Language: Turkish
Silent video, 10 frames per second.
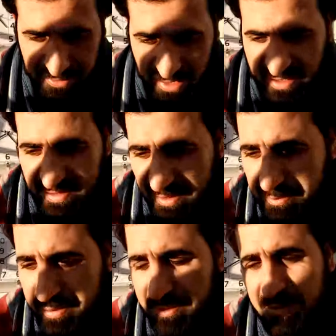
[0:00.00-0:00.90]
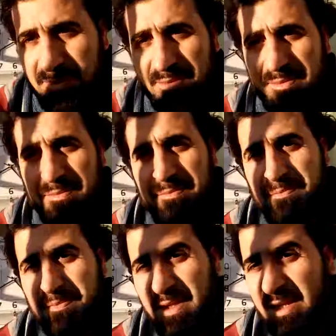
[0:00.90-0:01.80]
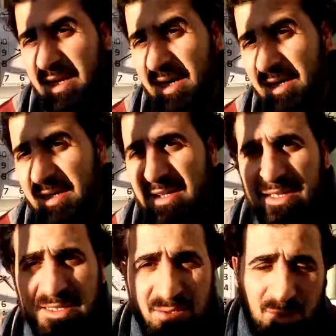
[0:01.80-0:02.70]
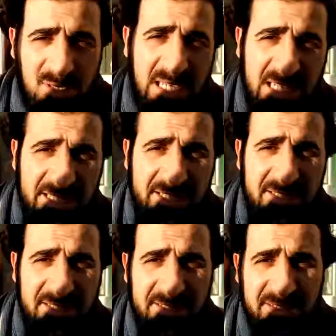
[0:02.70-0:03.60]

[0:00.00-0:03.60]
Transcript: azap ya da güzellik